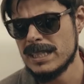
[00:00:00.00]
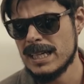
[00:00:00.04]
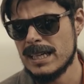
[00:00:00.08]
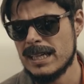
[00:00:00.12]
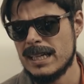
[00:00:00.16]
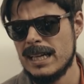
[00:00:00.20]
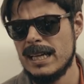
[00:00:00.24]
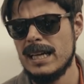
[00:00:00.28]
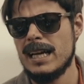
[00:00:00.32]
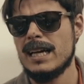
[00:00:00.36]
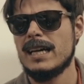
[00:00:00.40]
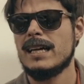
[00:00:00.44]

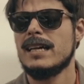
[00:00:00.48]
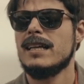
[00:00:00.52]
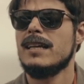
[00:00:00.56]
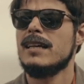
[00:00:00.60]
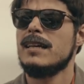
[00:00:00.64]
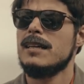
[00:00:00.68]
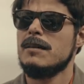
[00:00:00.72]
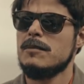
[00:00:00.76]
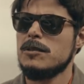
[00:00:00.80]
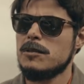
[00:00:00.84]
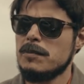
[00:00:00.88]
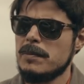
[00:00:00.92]
tranquila,
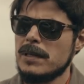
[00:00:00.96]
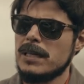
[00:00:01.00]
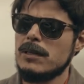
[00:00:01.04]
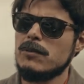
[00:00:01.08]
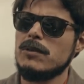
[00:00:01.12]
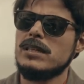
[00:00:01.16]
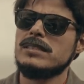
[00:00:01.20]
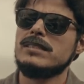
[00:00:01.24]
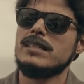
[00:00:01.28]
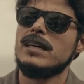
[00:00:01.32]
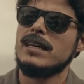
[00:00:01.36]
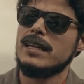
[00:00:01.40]
quedaremos para
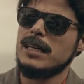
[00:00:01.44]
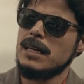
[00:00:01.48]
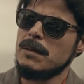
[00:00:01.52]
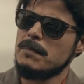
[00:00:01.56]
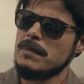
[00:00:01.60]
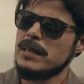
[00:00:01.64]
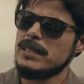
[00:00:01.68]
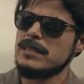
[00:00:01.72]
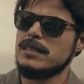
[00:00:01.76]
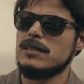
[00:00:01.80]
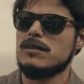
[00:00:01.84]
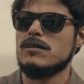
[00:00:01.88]
unas
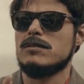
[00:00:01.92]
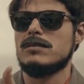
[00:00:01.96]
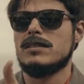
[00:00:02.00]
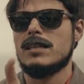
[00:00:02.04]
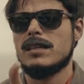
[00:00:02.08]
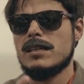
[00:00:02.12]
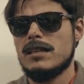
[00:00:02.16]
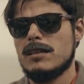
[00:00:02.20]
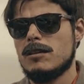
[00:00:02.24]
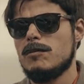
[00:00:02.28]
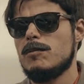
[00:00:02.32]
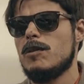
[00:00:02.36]
arepas y
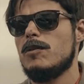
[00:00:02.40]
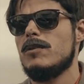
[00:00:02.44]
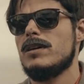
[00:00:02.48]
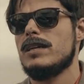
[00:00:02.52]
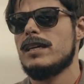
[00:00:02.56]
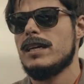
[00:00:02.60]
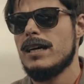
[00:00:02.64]
contarle cómo va el